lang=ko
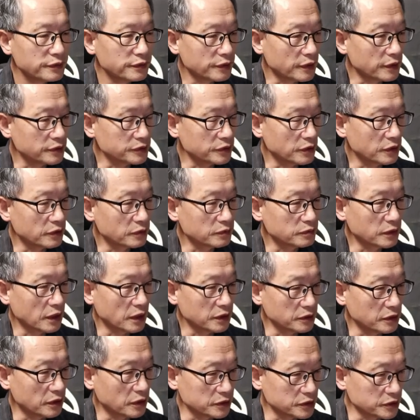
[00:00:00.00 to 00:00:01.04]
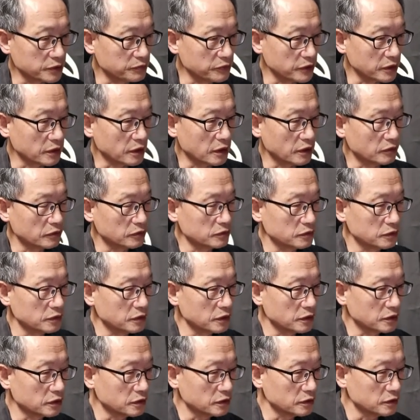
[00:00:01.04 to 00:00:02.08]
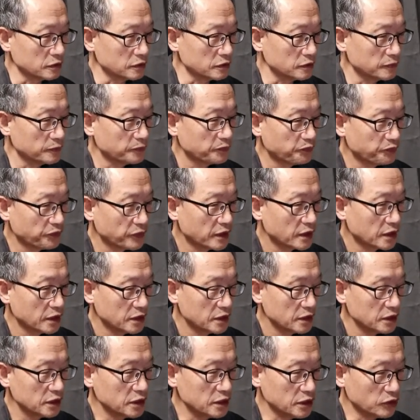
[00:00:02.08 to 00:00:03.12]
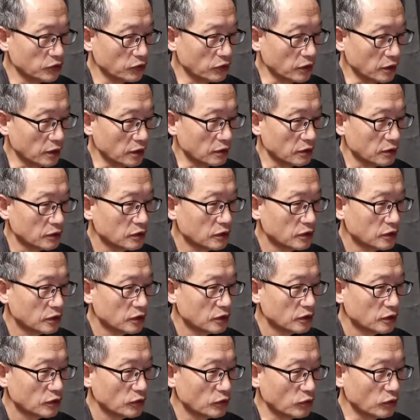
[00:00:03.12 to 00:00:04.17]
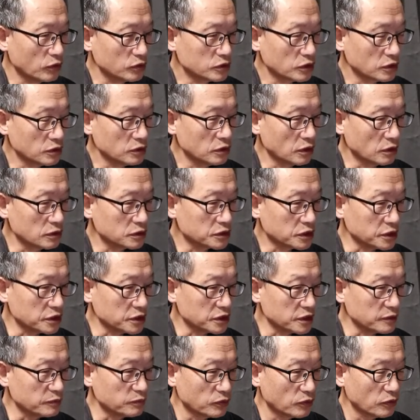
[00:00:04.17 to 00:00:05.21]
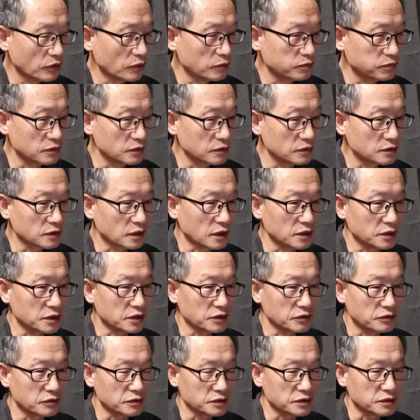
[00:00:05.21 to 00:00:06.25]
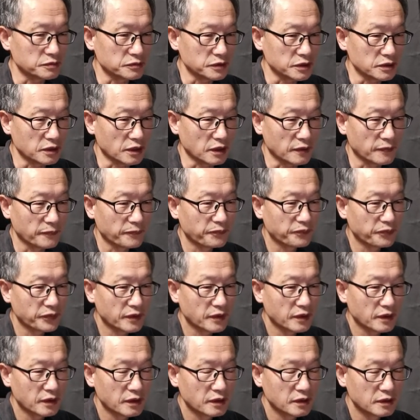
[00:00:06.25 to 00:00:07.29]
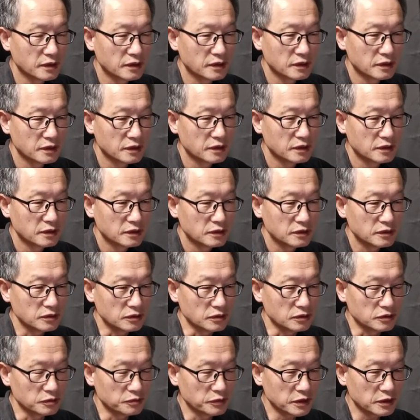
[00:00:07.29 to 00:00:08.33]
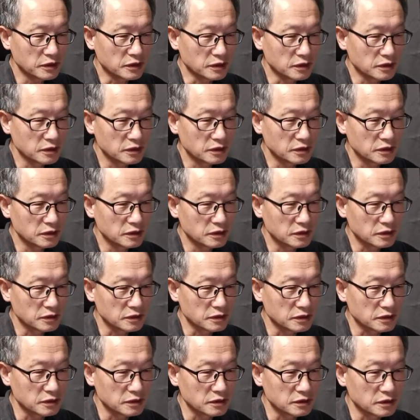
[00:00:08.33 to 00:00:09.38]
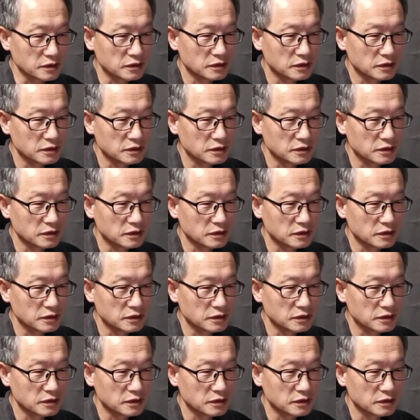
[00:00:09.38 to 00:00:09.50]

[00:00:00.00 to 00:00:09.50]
여러분 안녕하십니까. 오늘이 그 일요일 오전 10시 15분을 가리키고 있습니다. 요즘에 그